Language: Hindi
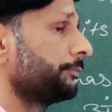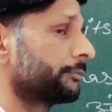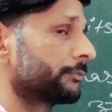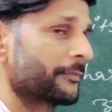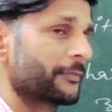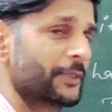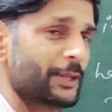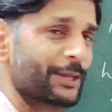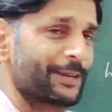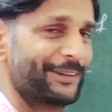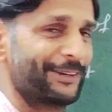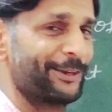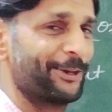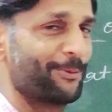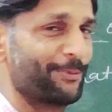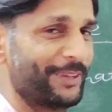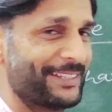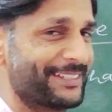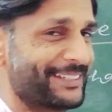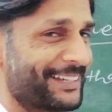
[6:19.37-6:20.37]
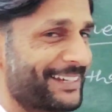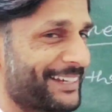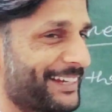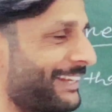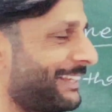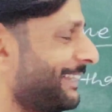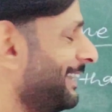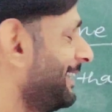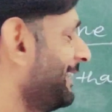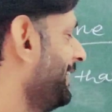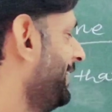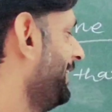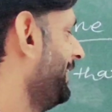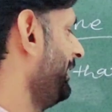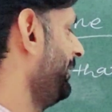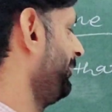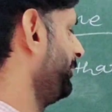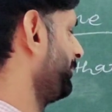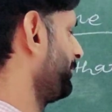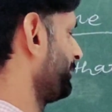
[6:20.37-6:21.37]
है डोमेस्टिक कहलाता
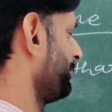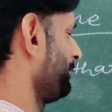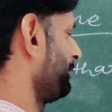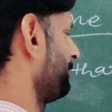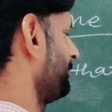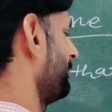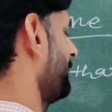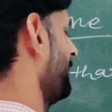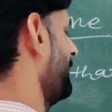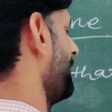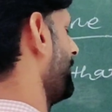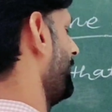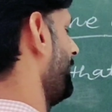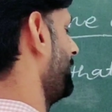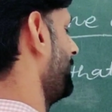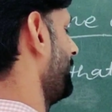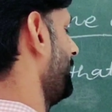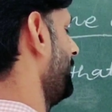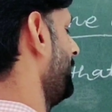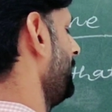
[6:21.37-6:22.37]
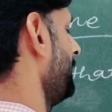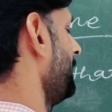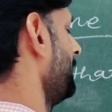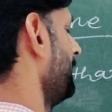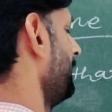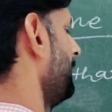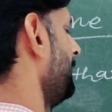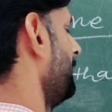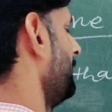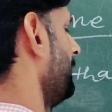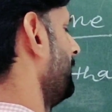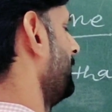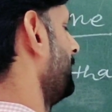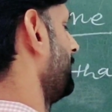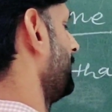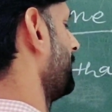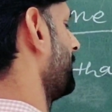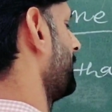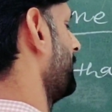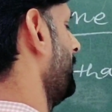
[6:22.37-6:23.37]
है घरेलू क्या कहलाता है
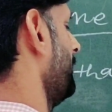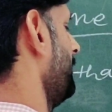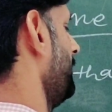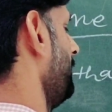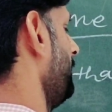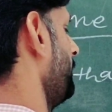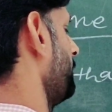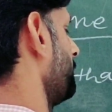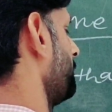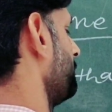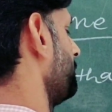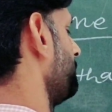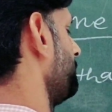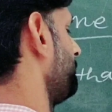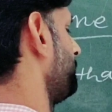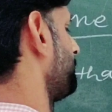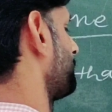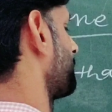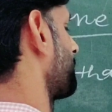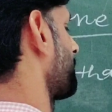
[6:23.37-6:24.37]
घरेलू